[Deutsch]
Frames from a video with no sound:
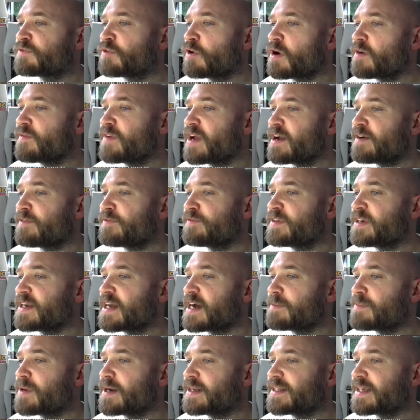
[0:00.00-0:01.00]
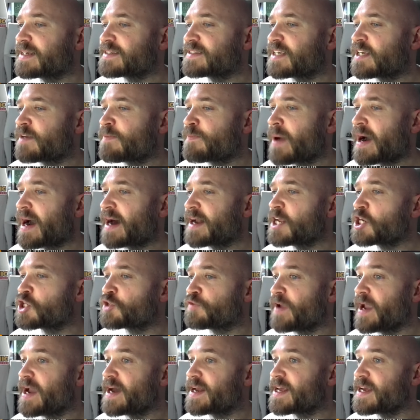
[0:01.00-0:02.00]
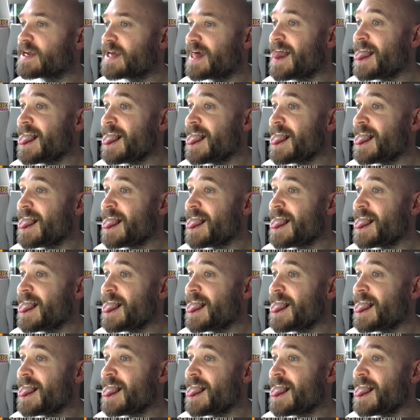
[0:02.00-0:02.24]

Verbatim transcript: vorwerfen, aber dass ich panisch werde...